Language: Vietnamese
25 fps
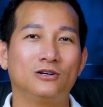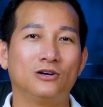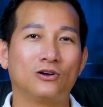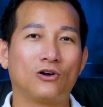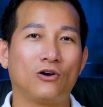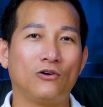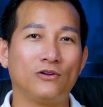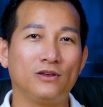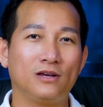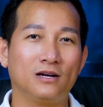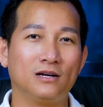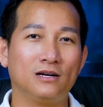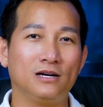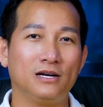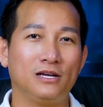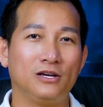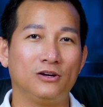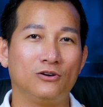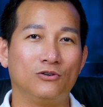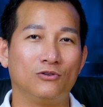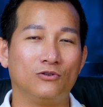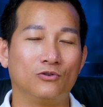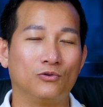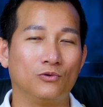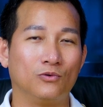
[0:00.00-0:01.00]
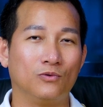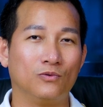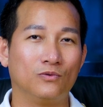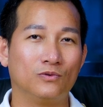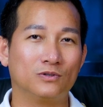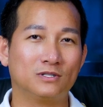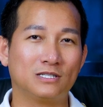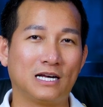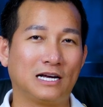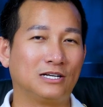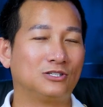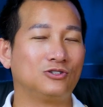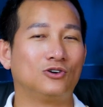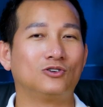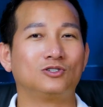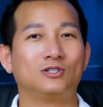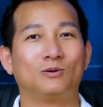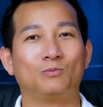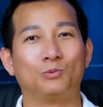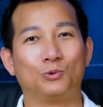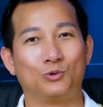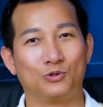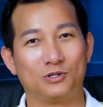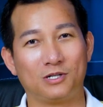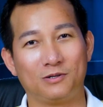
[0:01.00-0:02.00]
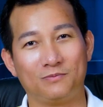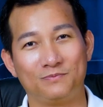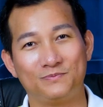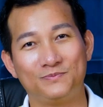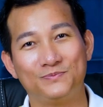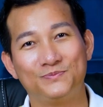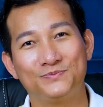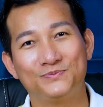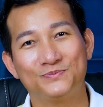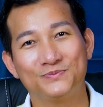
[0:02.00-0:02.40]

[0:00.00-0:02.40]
nó có những điều sai sót trong cuộc sống